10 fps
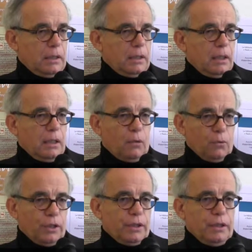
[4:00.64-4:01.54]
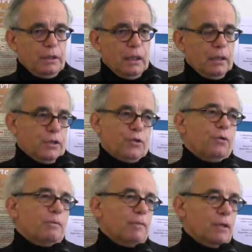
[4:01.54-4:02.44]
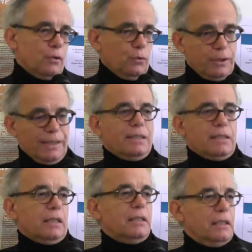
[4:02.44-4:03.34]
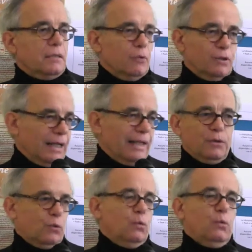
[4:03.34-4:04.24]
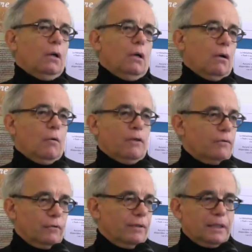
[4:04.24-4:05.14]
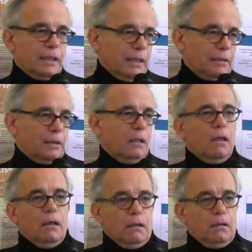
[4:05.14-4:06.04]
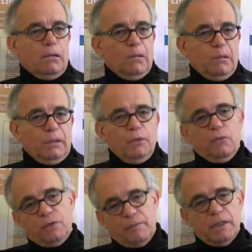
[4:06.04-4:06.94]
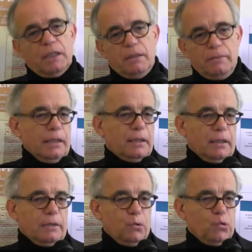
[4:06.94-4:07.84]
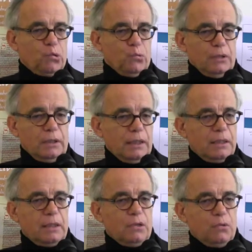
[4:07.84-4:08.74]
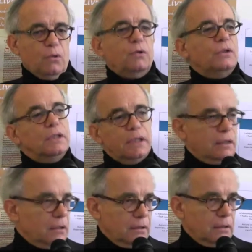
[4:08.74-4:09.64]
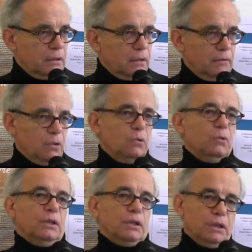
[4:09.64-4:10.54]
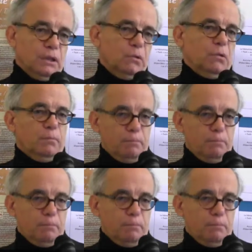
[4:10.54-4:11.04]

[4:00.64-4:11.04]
Heidegger a congédié la religion et même d'ailleurs le christianisme très tôt, en 1924, euh, et on voit bien que les Beiträge sont des textes qui sont anti c'est évident, et qui